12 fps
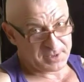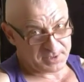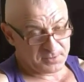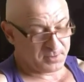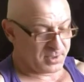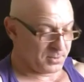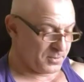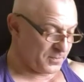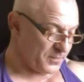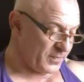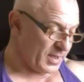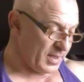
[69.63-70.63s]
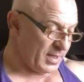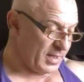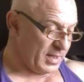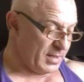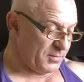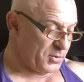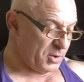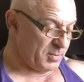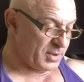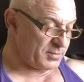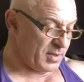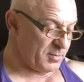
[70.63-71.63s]
Называю. В
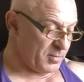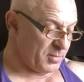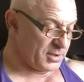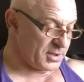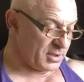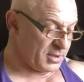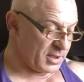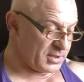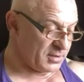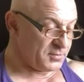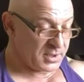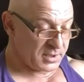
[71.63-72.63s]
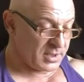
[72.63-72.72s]
чем я с вами был согласен